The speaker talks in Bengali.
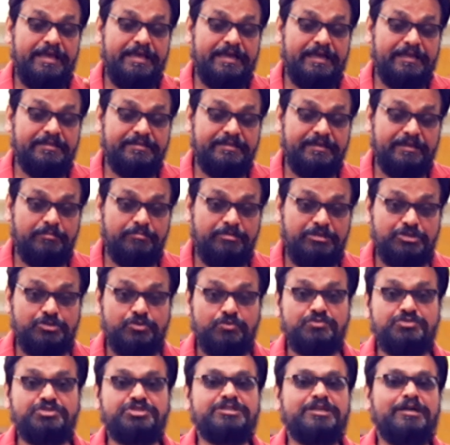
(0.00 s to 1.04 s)
এইখান থেকে
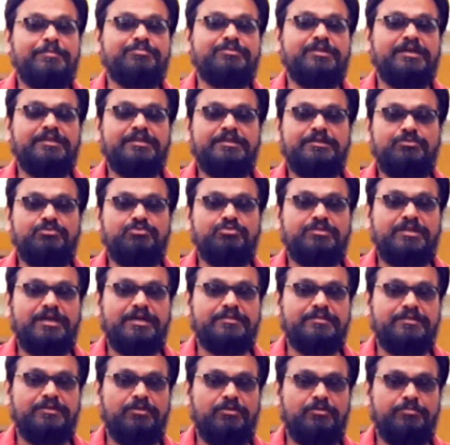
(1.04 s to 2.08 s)
ভীষণ সাবধানে কিন্তু
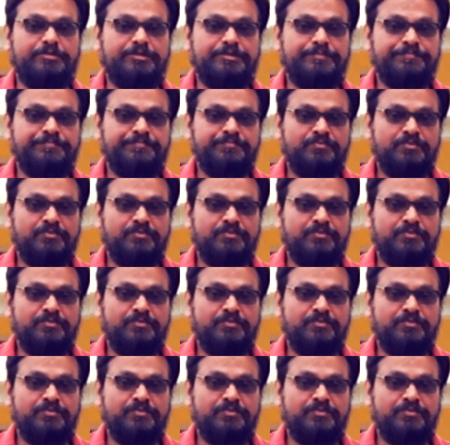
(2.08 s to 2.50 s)
থাকতে হবে